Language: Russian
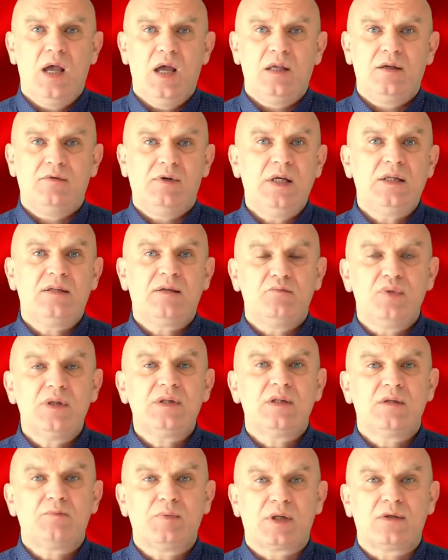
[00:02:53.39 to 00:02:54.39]
является
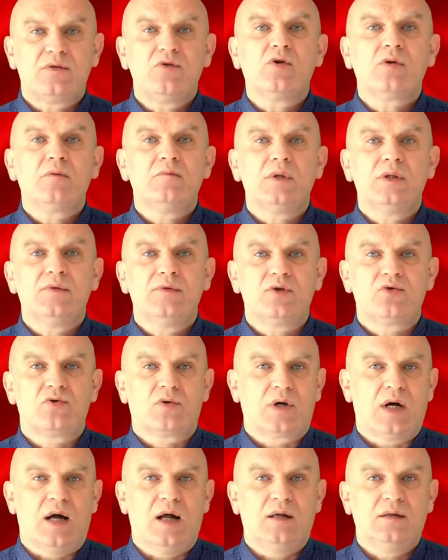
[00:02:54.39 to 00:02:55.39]
бизнес-партнером
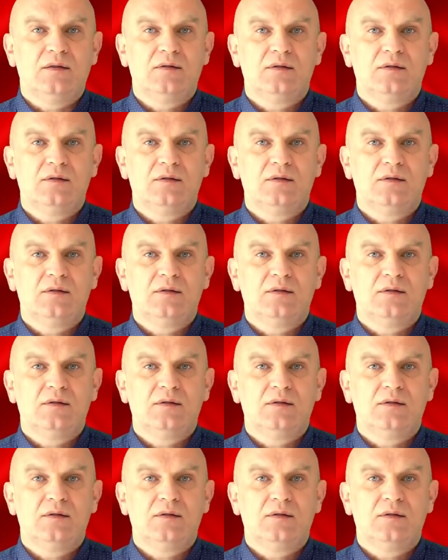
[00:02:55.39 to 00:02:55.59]
Медведчука.